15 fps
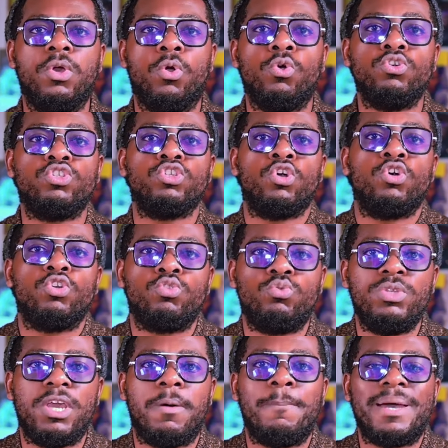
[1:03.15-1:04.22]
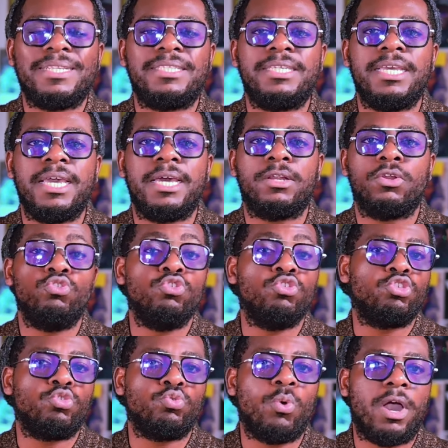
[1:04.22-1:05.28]
aujourd'hui, en matière de
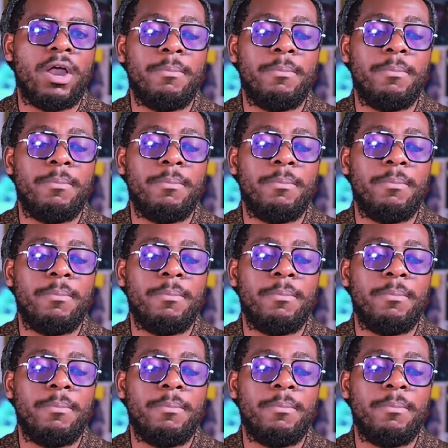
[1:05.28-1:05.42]
choix,